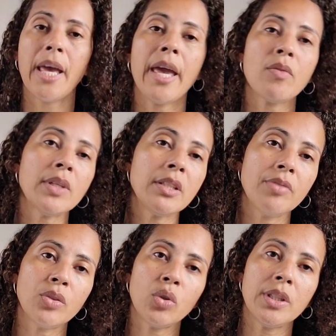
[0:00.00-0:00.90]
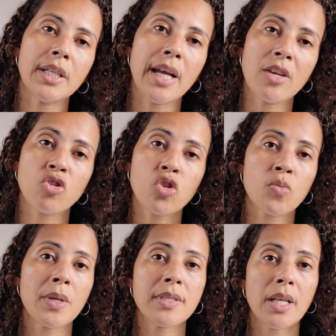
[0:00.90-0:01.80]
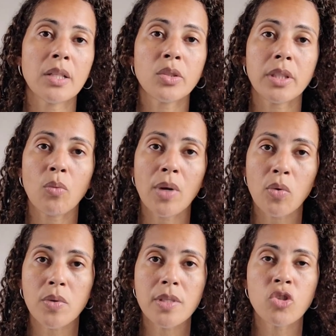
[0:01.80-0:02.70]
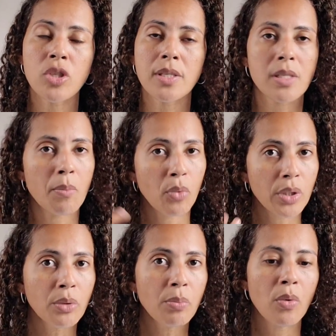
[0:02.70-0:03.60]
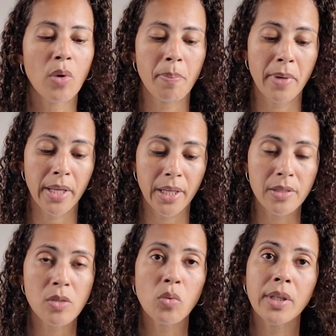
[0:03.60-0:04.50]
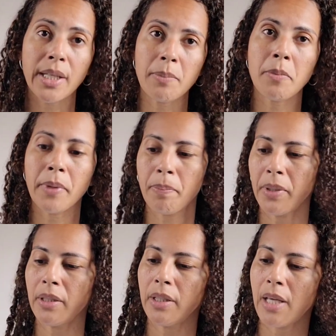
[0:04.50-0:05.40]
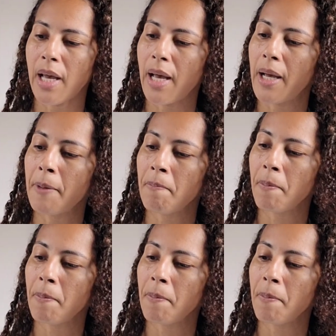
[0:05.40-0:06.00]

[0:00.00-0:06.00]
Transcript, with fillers: É um ativador de cachos, mas ele tem uma consistência muito boa, parece um creme para pentear.